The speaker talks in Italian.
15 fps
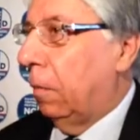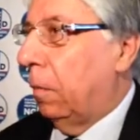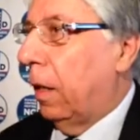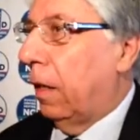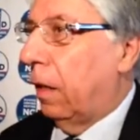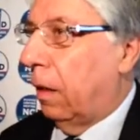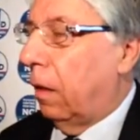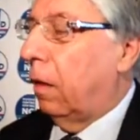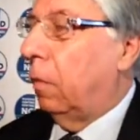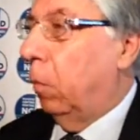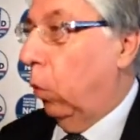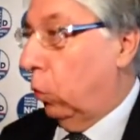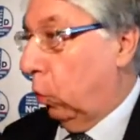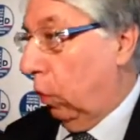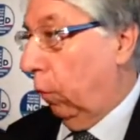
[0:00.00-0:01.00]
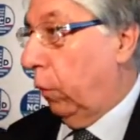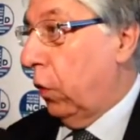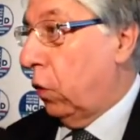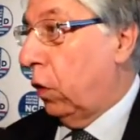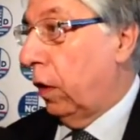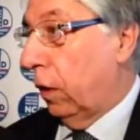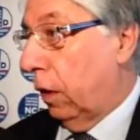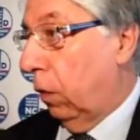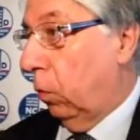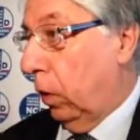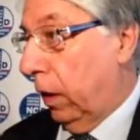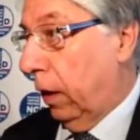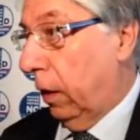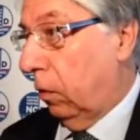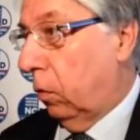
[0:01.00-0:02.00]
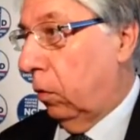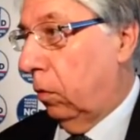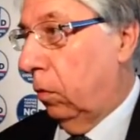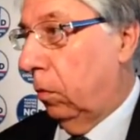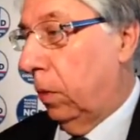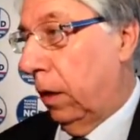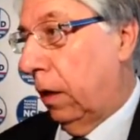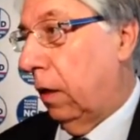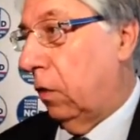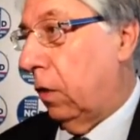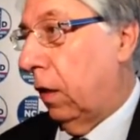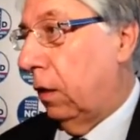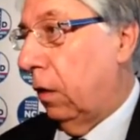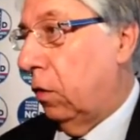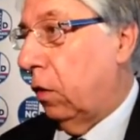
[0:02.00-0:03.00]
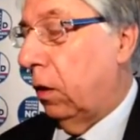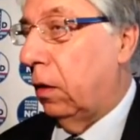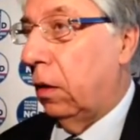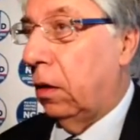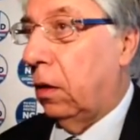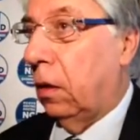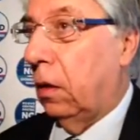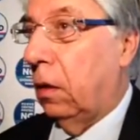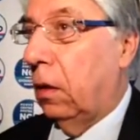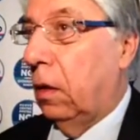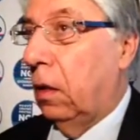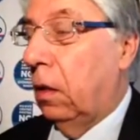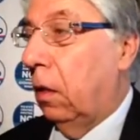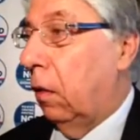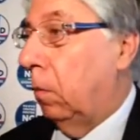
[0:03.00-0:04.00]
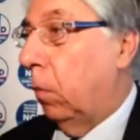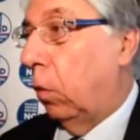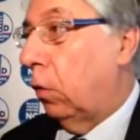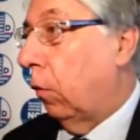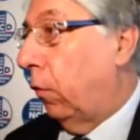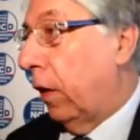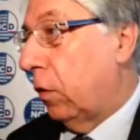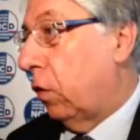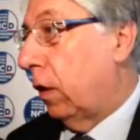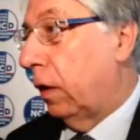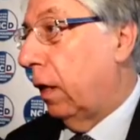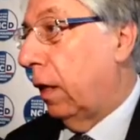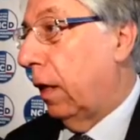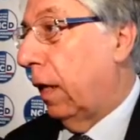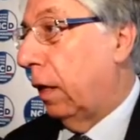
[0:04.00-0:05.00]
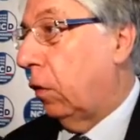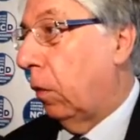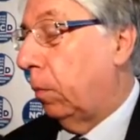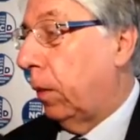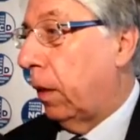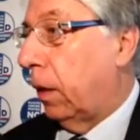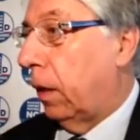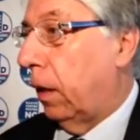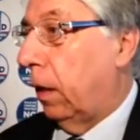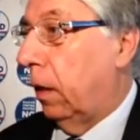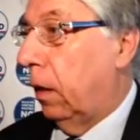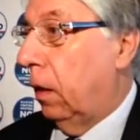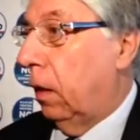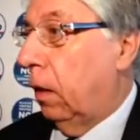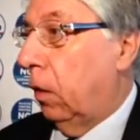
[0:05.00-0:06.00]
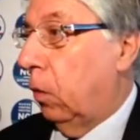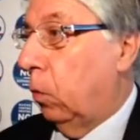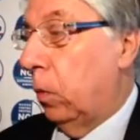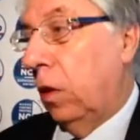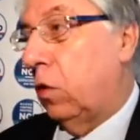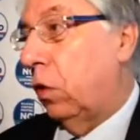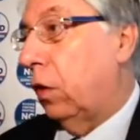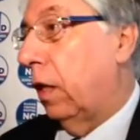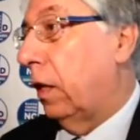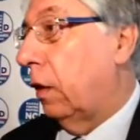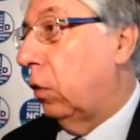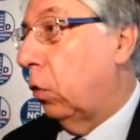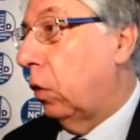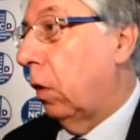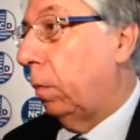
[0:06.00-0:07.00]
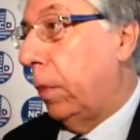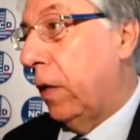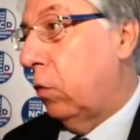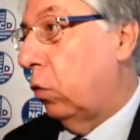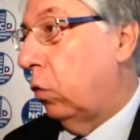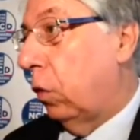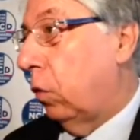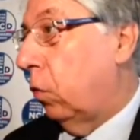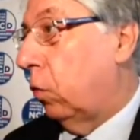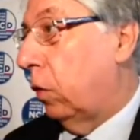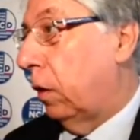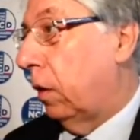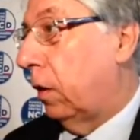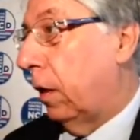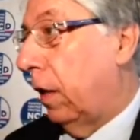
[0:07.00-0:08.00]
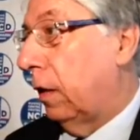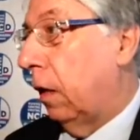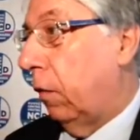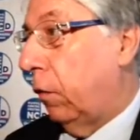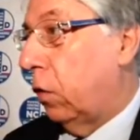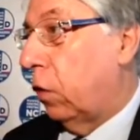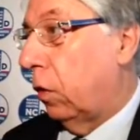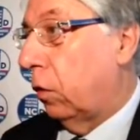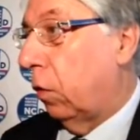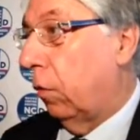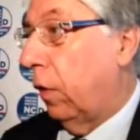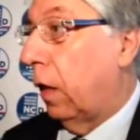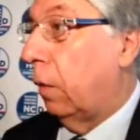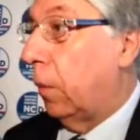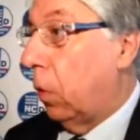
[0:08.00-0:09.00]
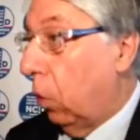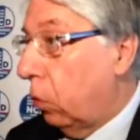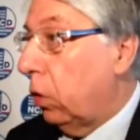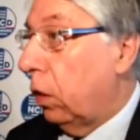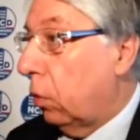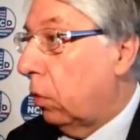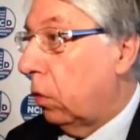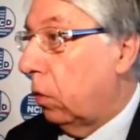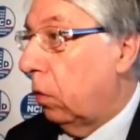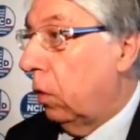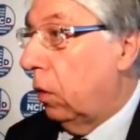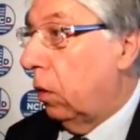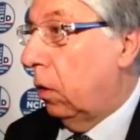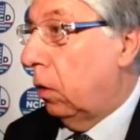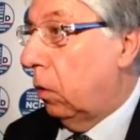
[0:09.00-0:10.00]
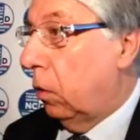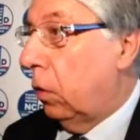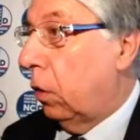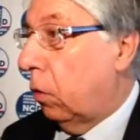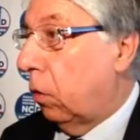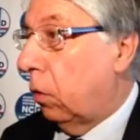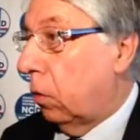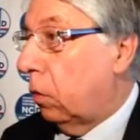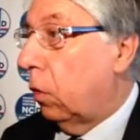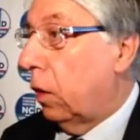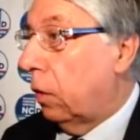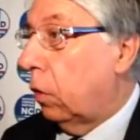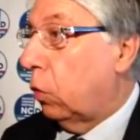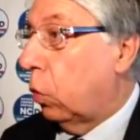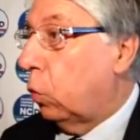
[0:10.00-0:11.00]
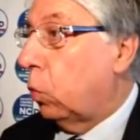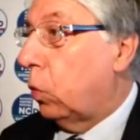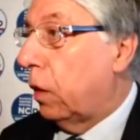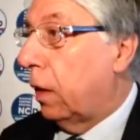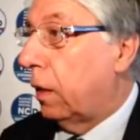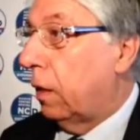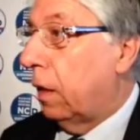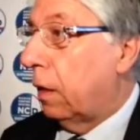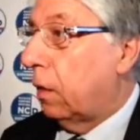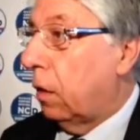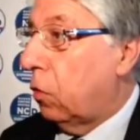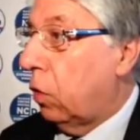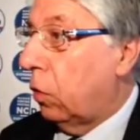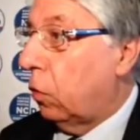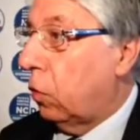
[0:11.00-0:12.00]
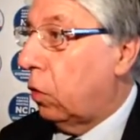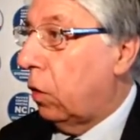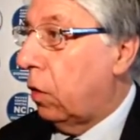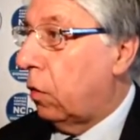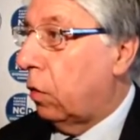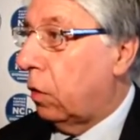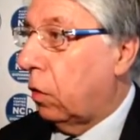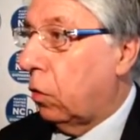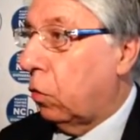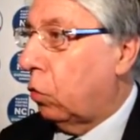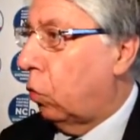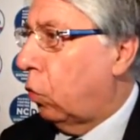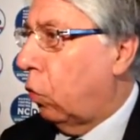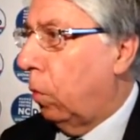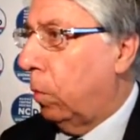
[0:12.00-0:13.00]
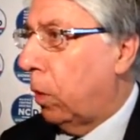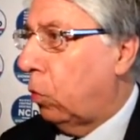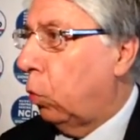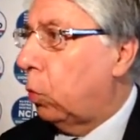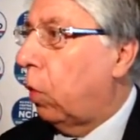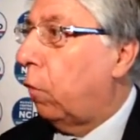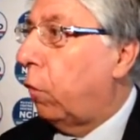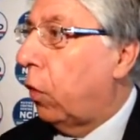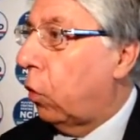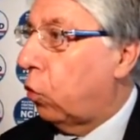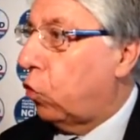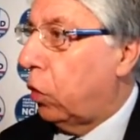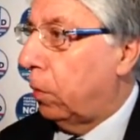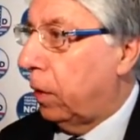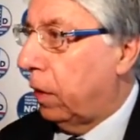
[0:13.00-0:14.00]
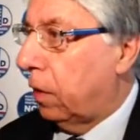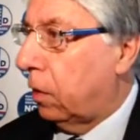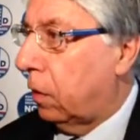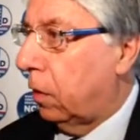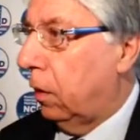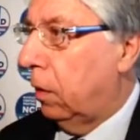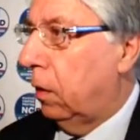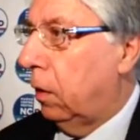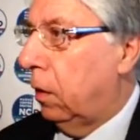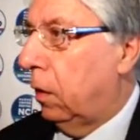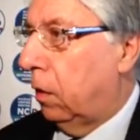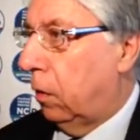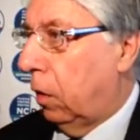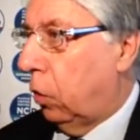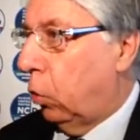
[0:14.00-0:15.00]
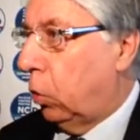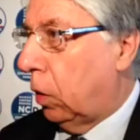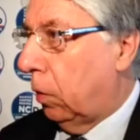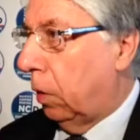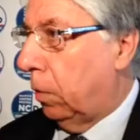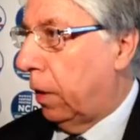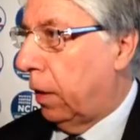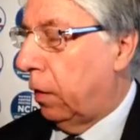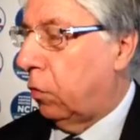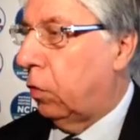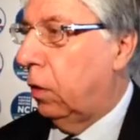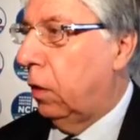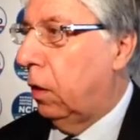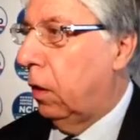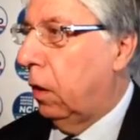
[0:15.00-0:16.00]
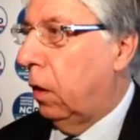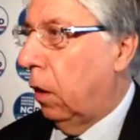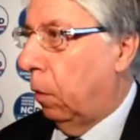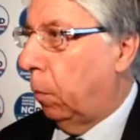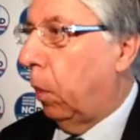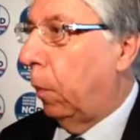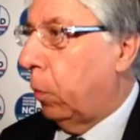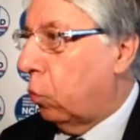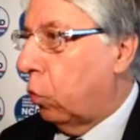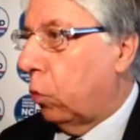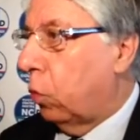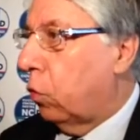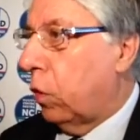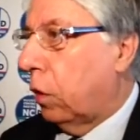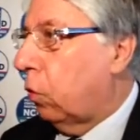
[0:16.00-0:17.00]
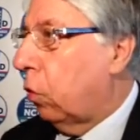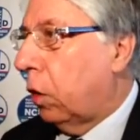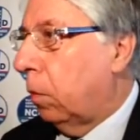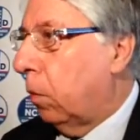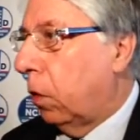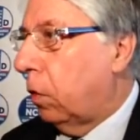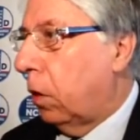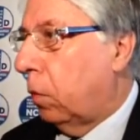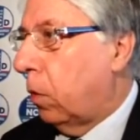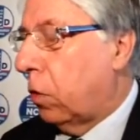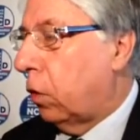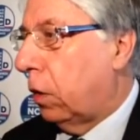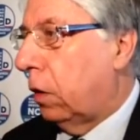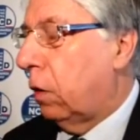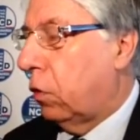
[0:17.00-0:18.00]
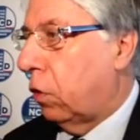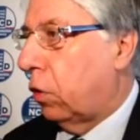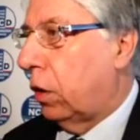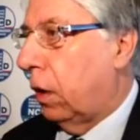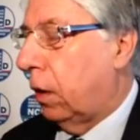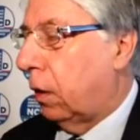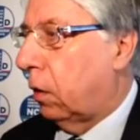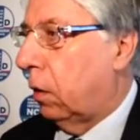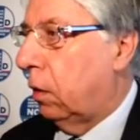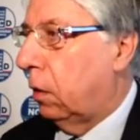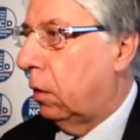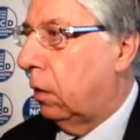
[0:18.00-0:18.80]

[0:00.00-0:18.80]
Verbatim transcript: Beh, molto difficile da un lato perché la strada è in salita, molto facile dall'altro perché una città ridotta peggio di così in Italia è difficile trovare, ma non lo dico io, lo dico, l'hanno detto tutti i candidati del centro-sinistra che si sono combattuti ferocemente negli ultimi mesi proprio sul concetto che Modena è una città disastrata.